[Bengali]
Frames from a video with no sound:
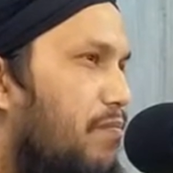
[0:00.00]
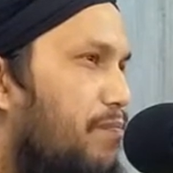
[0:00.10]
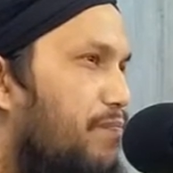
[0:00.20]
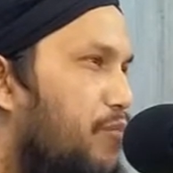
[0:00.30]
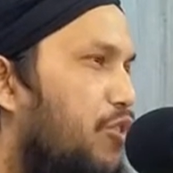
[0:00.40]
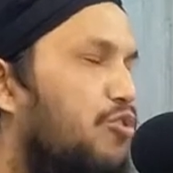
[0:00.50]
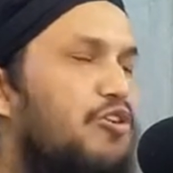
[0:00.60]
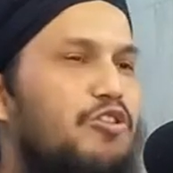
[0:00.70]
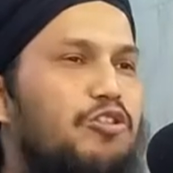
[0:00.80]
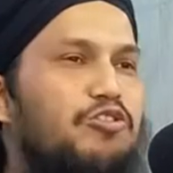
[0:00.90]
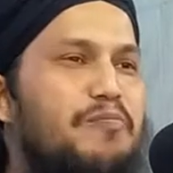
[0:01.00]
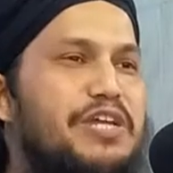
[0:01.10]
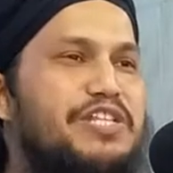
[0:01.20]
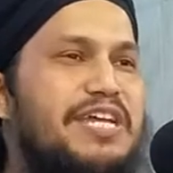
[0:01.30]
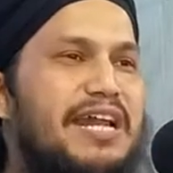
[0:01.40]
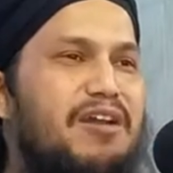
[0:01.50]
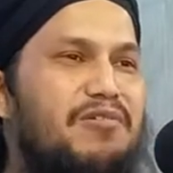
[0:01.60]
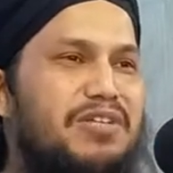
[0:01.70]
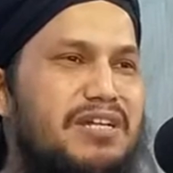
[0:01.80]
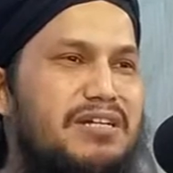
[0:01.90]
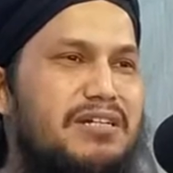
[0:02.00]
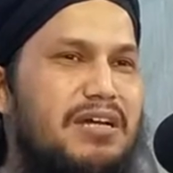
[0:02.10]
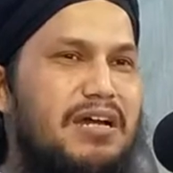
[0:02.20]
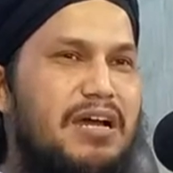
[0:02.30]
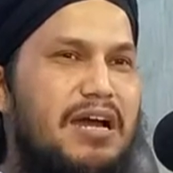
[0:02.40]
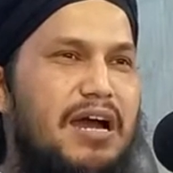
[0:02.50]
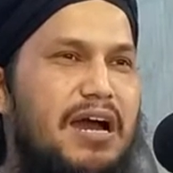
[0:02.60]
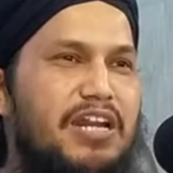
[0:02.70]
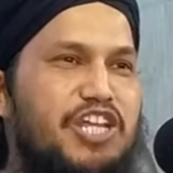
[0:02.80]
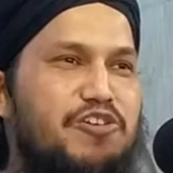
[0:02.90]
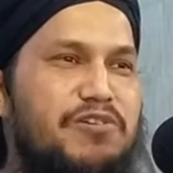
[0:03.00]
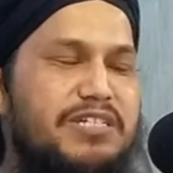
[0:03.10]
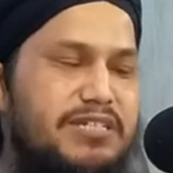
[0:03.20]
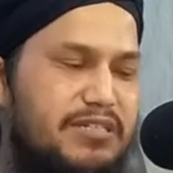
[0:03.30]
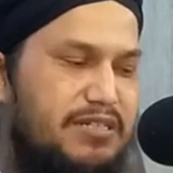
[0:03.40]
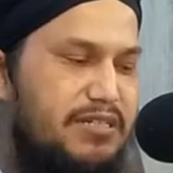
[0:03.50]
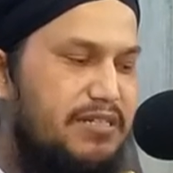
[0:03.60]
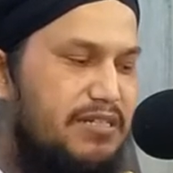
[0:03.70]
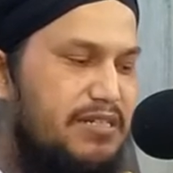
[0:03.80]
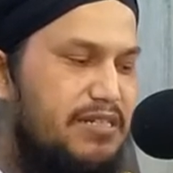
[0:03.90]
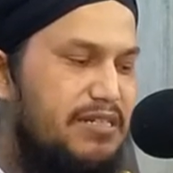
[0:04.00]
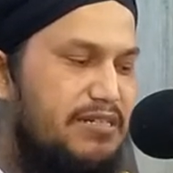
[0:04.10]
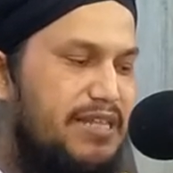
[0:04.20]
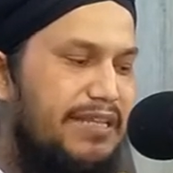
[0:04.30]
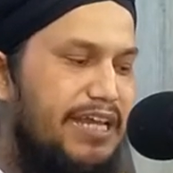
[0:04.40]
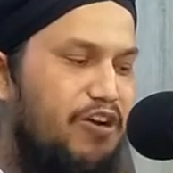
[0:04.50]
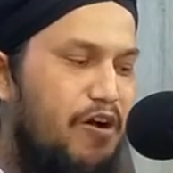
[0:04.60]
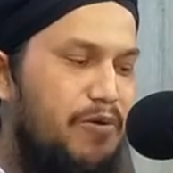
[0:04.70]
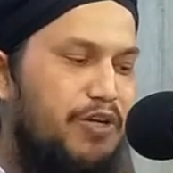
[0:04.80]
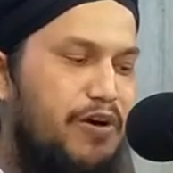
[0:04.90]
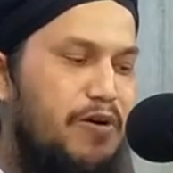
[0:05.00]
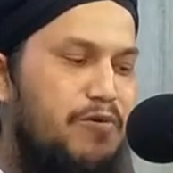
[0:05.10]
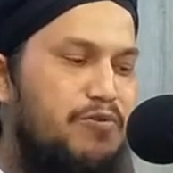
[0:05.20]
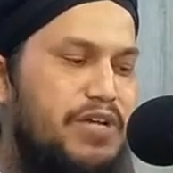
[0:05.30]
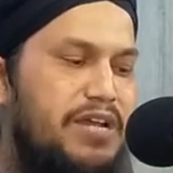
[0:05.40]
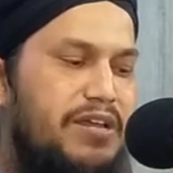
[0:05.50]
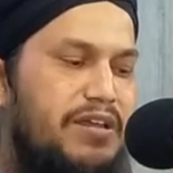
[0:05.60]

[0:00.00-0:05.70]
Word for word: প্রত্নতত্ত্ববিদ যারা রয়েছেন আর্কিওলজিস্ট তাদের গবেষণা অনুযায়ী